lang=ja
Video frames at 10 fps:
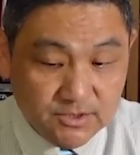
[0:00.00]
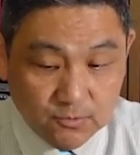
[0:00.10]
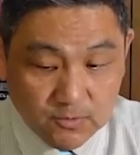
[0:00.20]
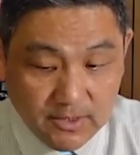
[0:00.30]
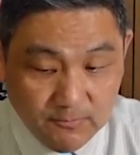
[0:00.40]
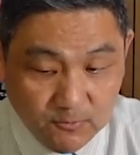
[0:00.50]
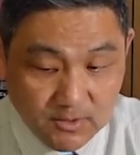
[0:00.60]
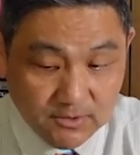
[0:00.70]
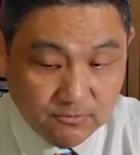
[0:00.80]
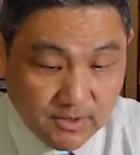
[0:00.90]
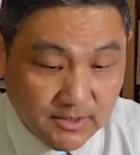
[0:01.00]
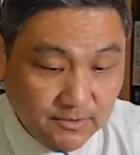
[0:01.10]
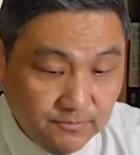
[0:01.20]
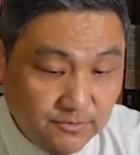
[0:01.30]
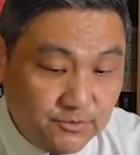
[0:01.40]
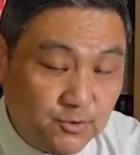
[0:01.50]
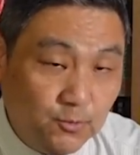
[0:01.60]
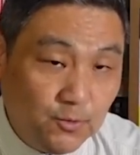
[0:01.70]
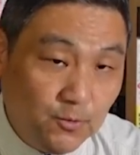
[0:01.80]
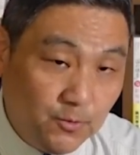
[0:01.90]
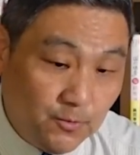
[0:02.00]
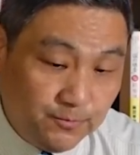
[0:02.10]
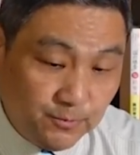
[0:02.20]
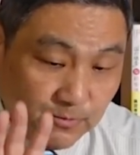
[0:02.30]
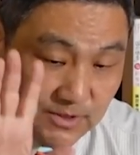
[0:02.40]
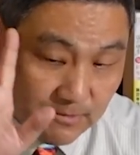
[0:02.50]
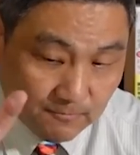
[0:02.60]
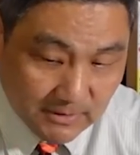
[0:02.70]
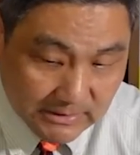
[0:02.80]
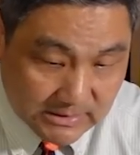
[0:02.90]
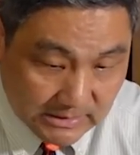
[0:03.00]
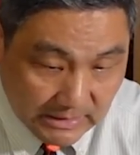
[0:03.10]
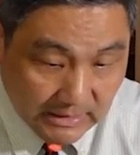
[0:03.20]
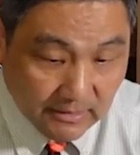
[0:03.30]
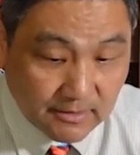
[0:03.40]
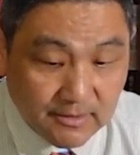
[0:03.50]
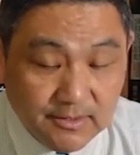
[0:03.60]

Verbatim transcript: 将来問題となりうる商業用不動産はですね、